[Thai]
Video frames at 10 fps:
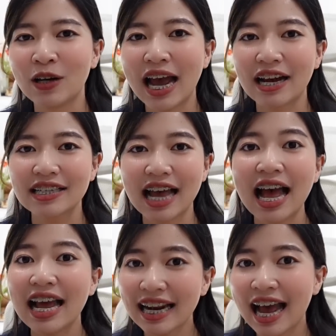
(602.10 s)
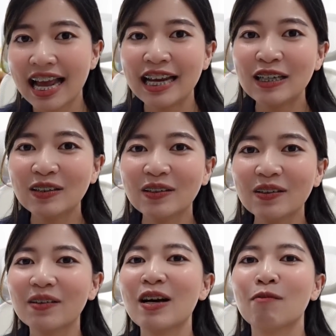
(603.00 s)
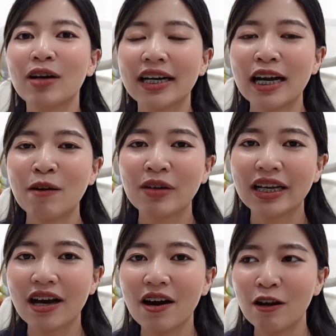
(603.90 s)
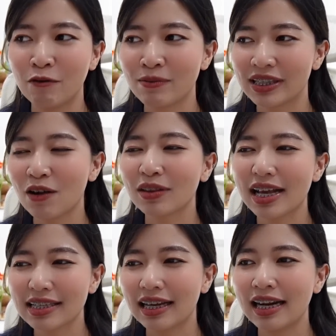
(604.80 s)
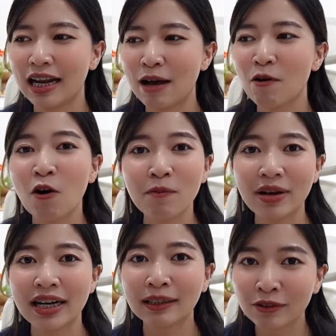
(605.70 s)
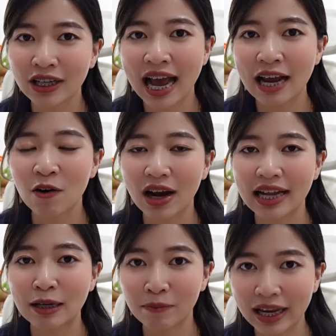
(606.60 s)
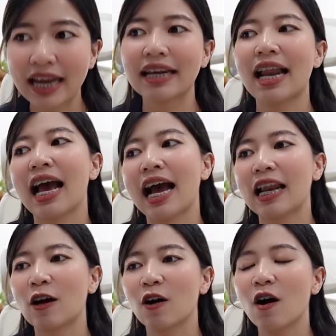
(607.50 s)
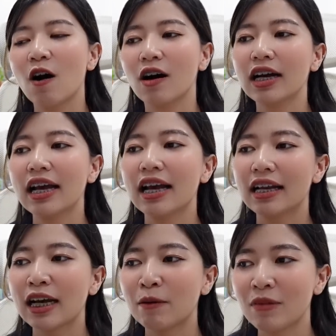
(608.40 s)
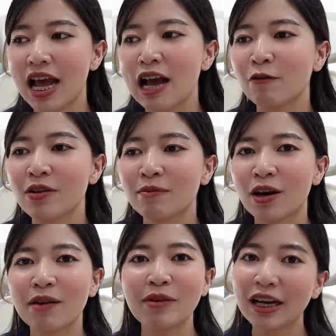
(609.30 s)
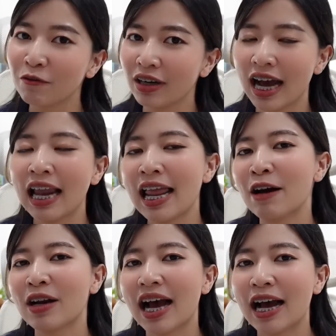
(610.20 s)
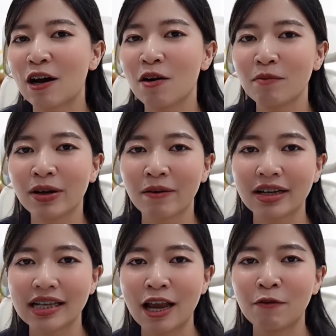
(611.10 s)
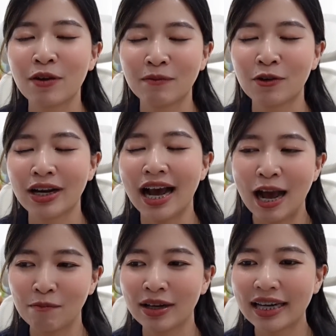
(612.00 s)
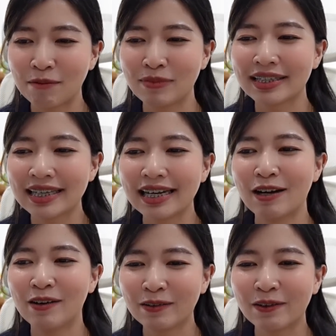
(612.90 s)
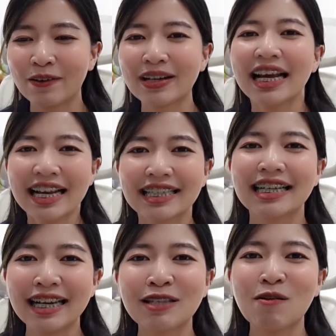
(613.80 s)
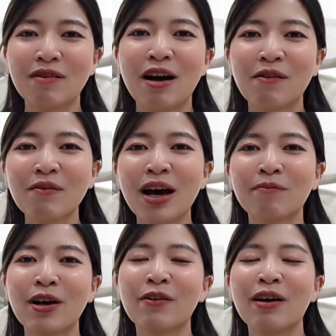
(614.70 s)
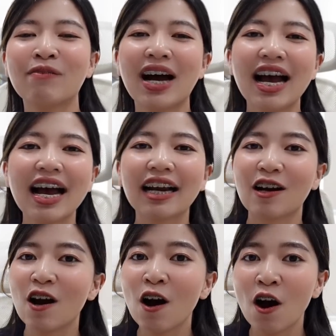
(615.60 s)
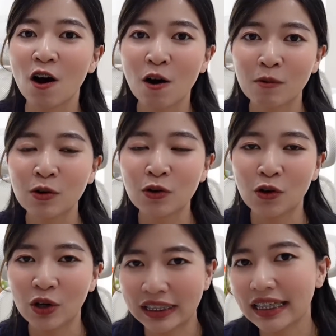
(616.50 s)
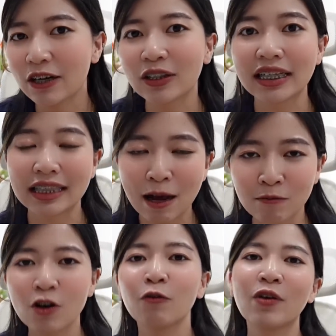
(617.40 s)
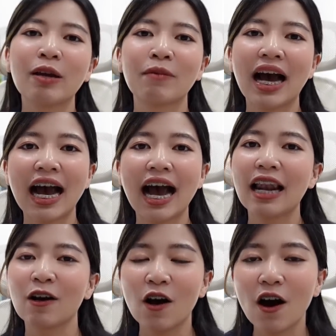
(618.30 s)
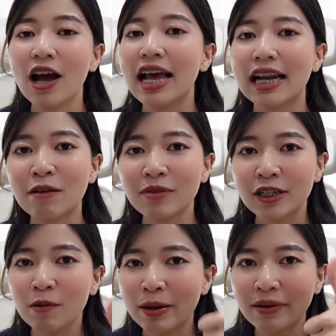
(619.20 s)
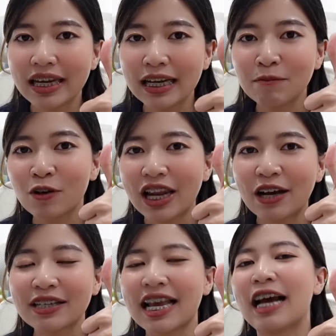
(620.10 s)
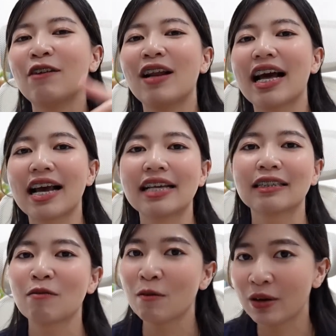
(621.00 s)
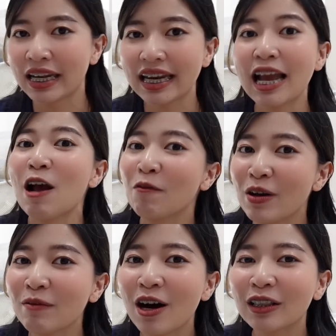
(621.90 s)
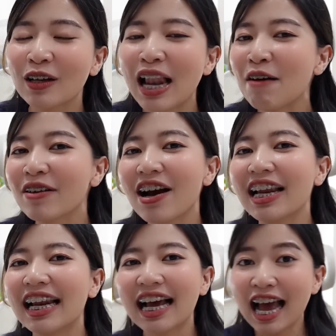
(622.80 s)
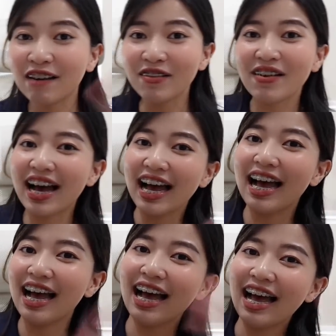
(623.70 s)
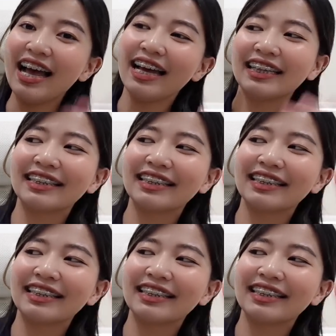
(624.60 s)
ดูได้ก็จะถ่ายให้ดู เปิดเทอมนี้ก็เดี๋ยวฟิล์มต้องตั้งใจเรียนแล้วเพราะมันเป็นเทอมสุดท้ายของการเก็บเกรดนะคะ แล้วก็เทอมหน้าฟิล์มก็เป็นเด็กฝึกงานแล้วนะคะ ก็เป็นกำลังใจให้ฟิล์มด้วยนะคะ เป็นเด็กปีสี่แล้วทุกคนจะเรียนจบแล้วมันผ่านไปไวมาก แล้วก็ขอขอบคุณทุกคนที่กดติดตามช่องฟิล์มนะคะ แล้วก็ท่านเพื่อนชอบคลิปนี้อย่าลืมกดไลค์กดแชร์กันด้วยละกันสำหรับวันนี้ ฟิล์มขอตัวลาไปก่อนเลยละกันบ๊ายบาย